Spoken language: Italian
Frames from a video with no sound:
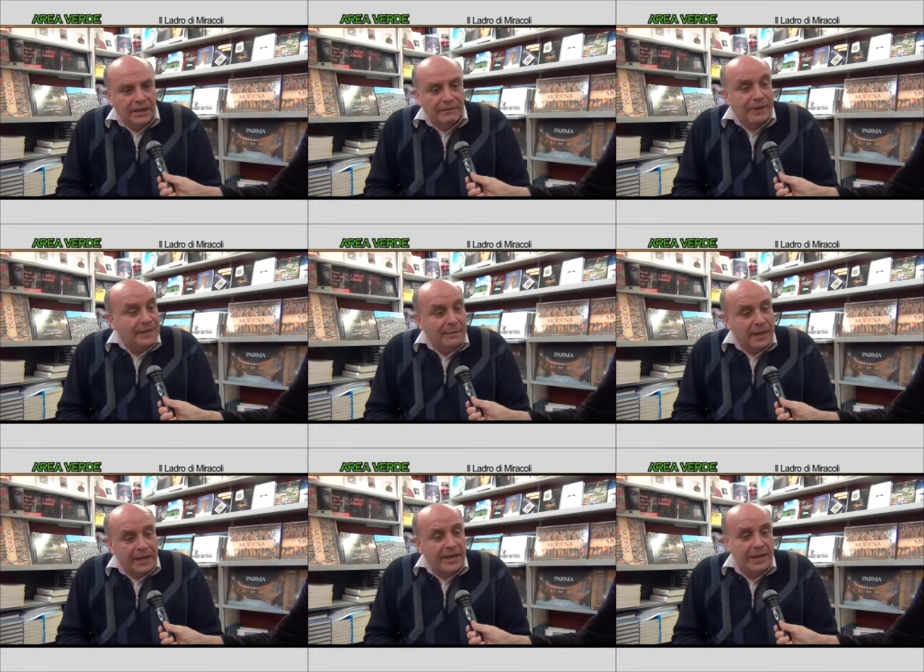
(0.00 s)
fatte
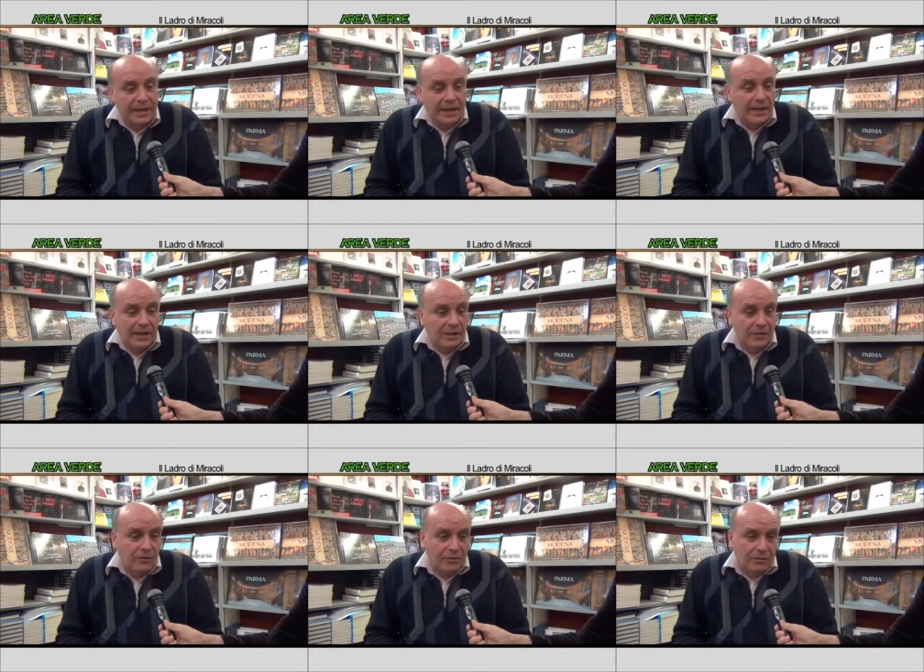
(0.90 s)
bene,
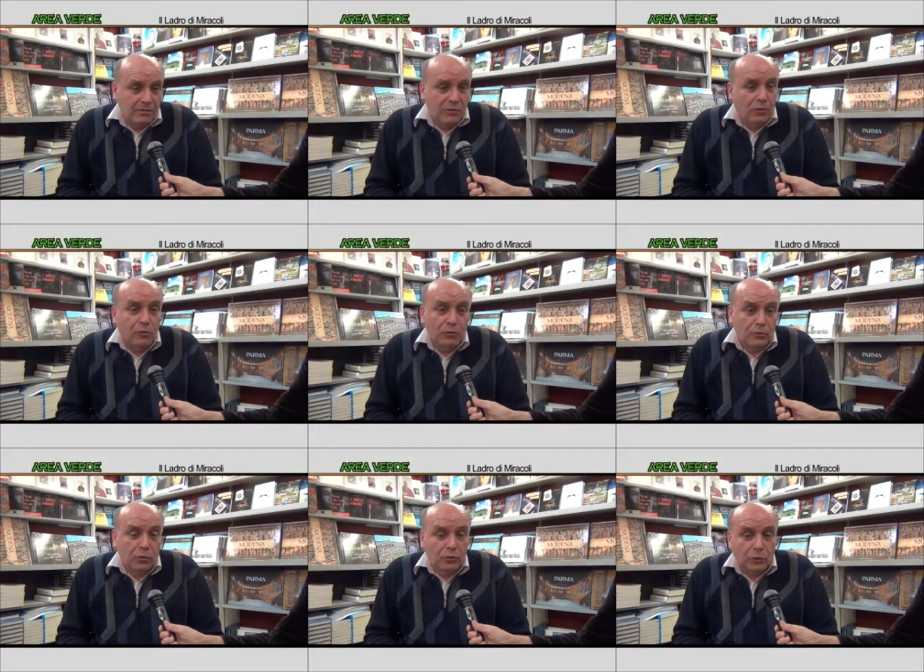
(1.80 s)
ho, eh, ho
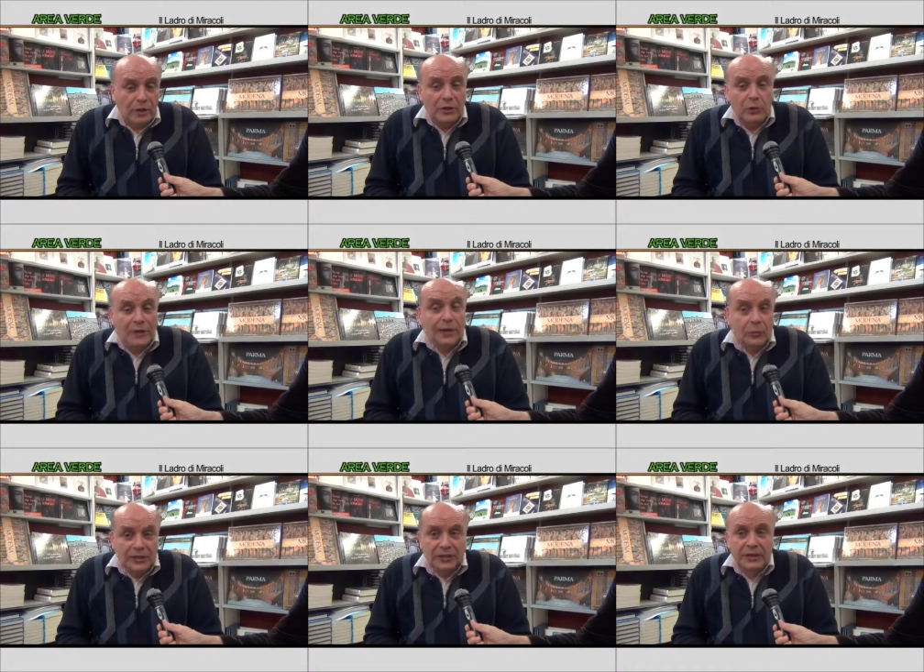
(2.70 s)
costruito anche
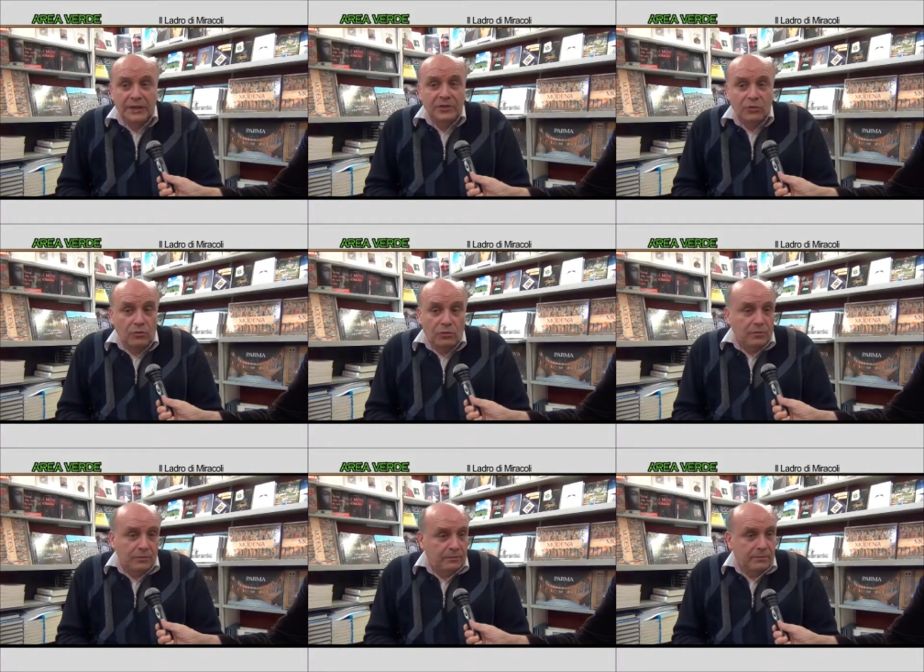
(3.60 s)
questi che
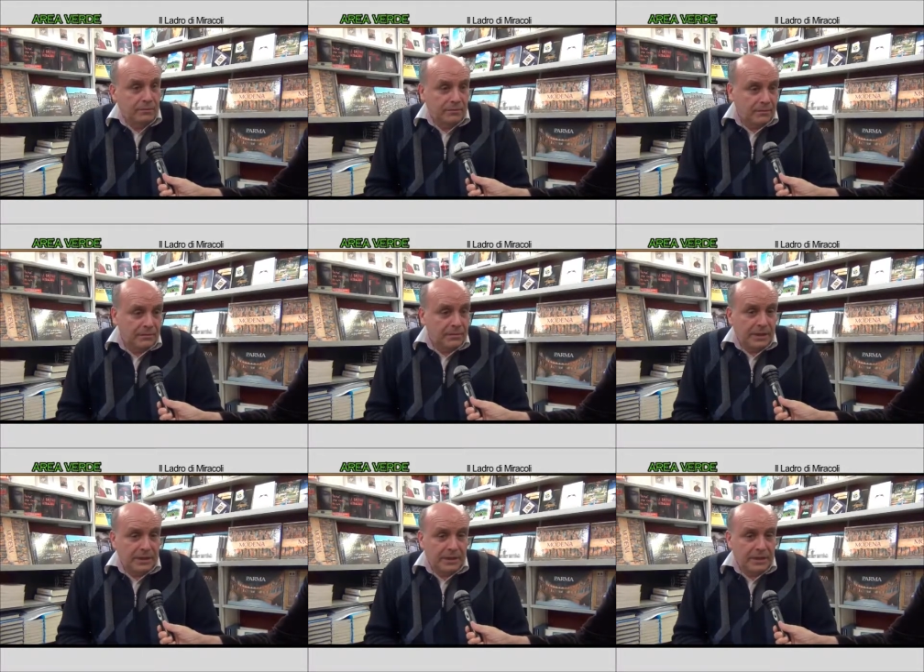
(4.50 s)
sono
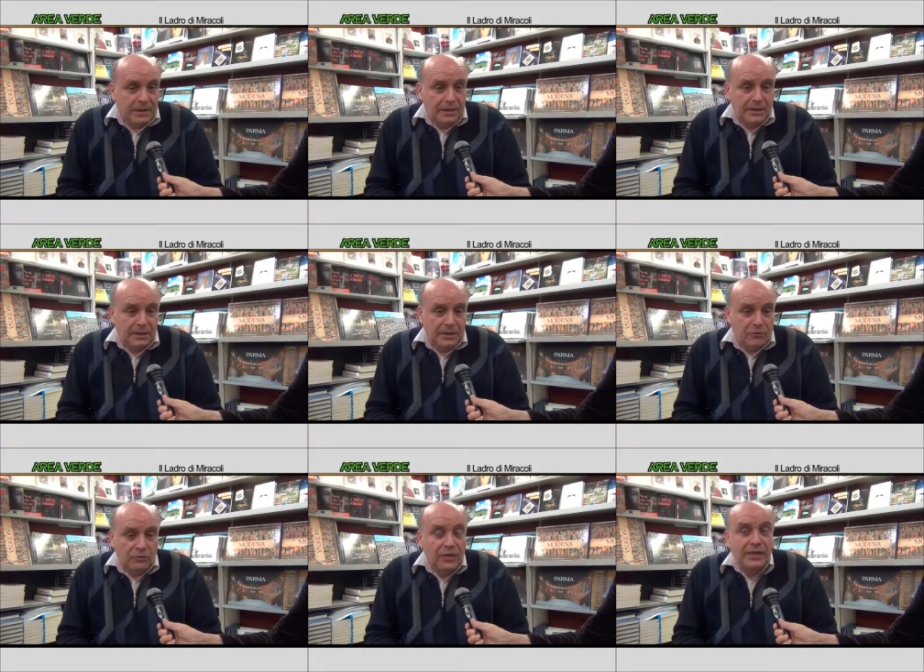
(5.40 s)
dei,
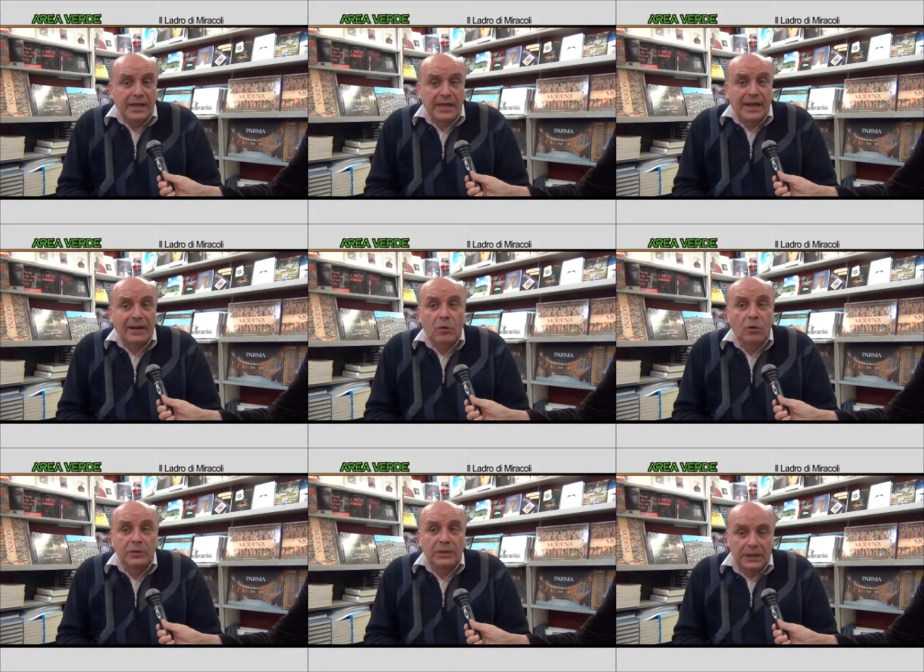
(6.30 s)
così, dei
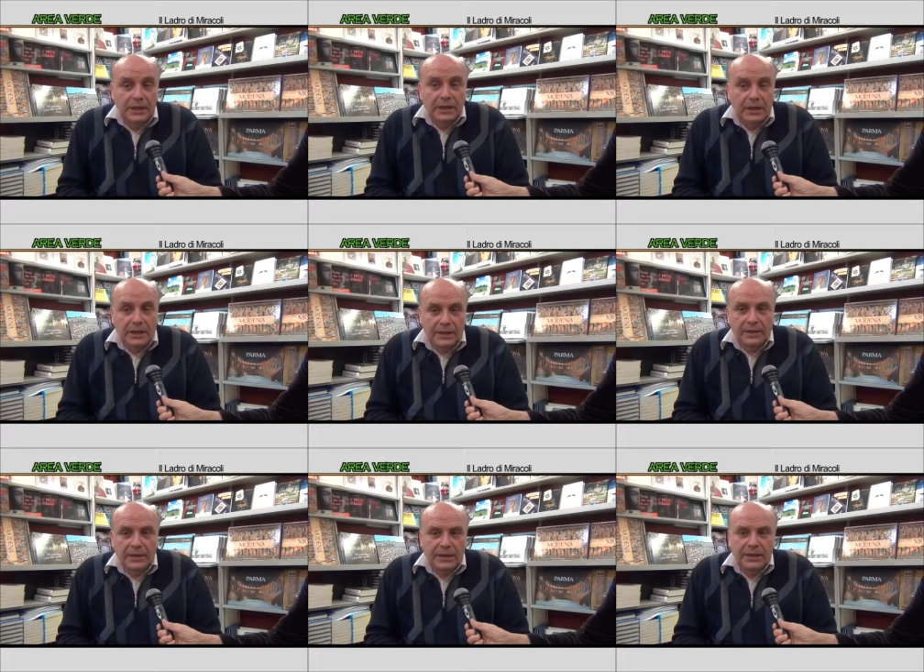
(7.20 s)
racconti
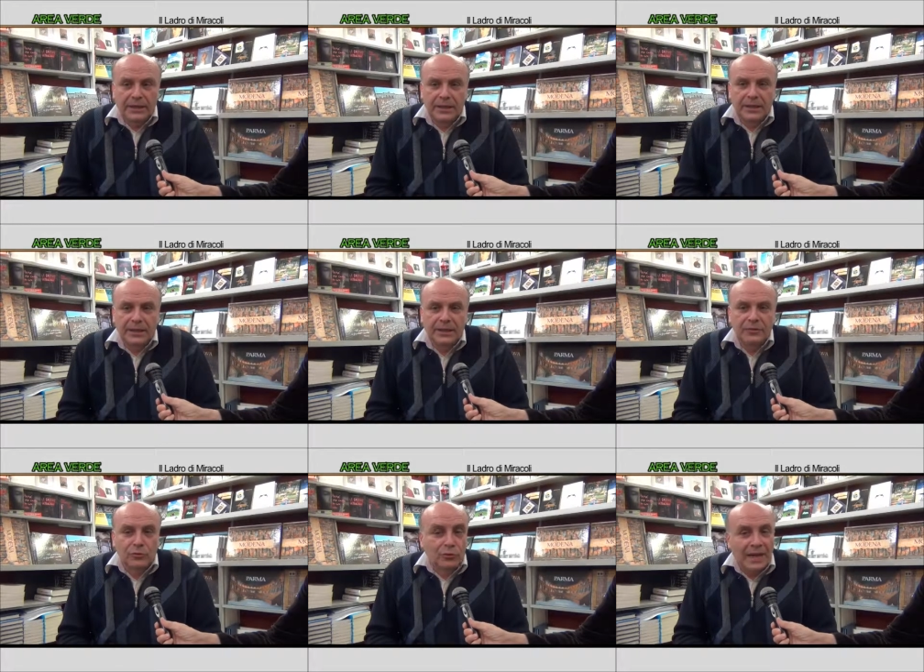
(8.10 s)
eh,
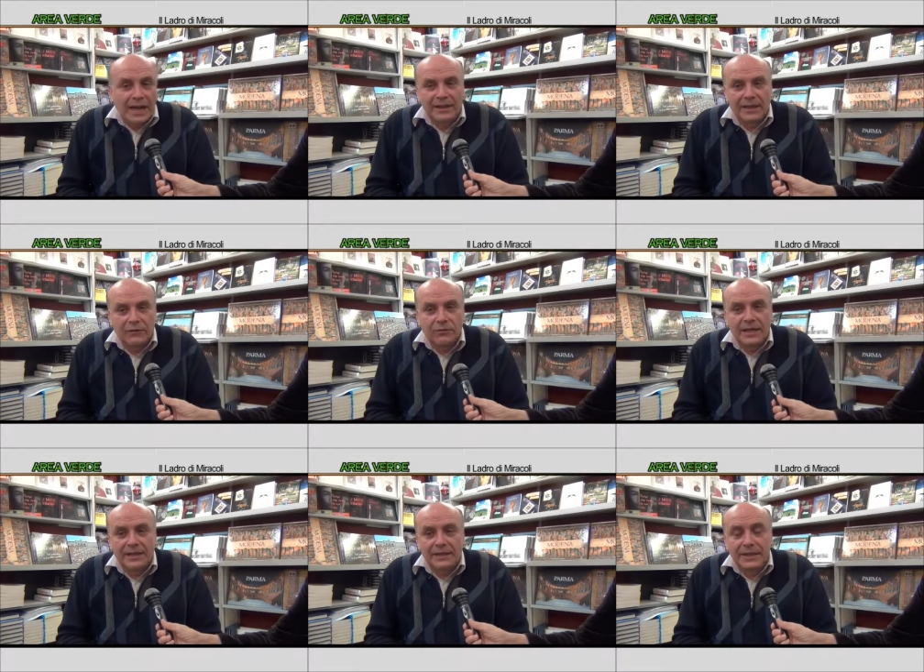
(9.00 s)
studiati,
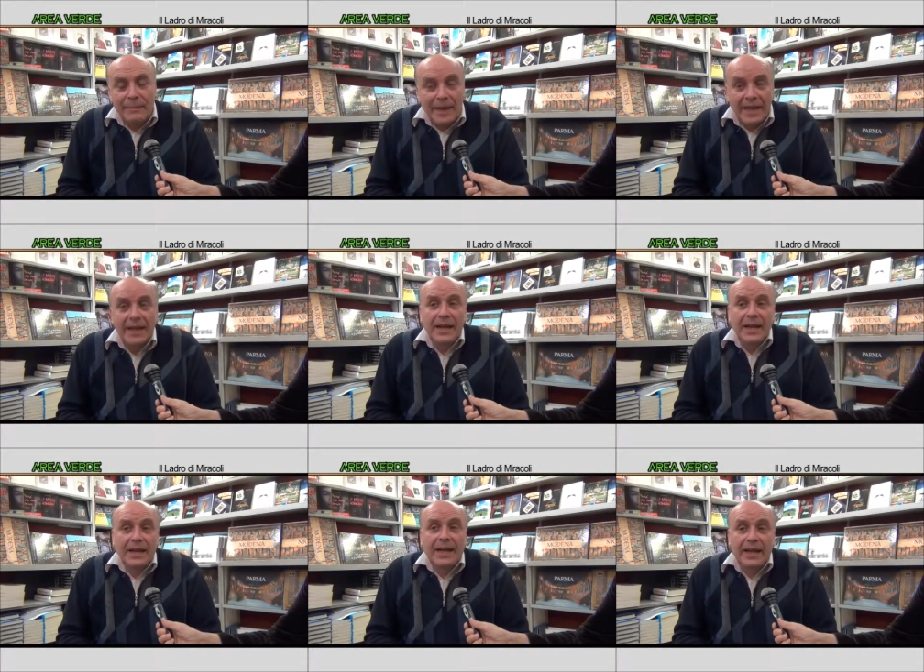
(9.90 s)
raccontati da me,
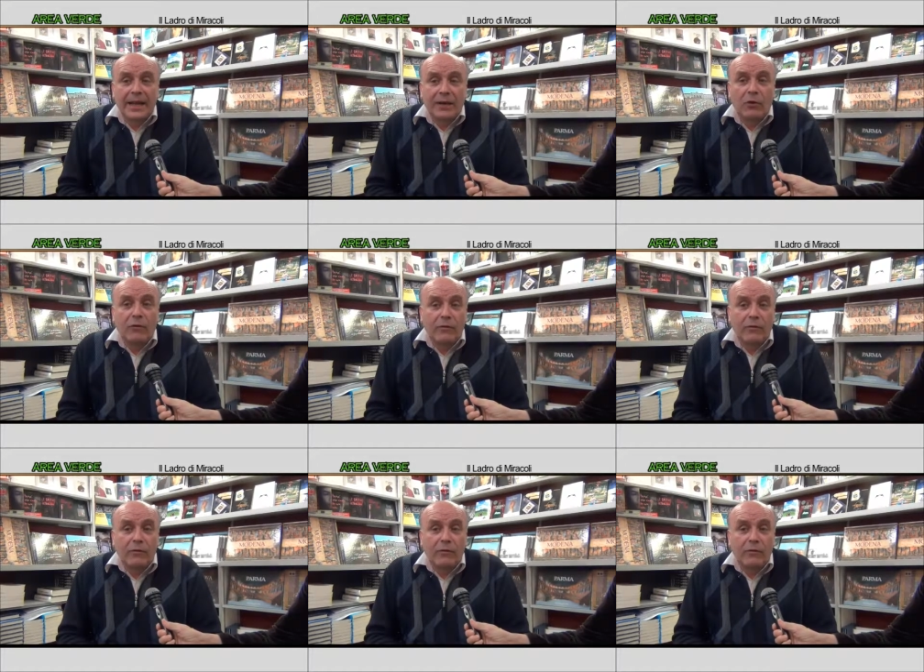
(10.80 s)
eh, ho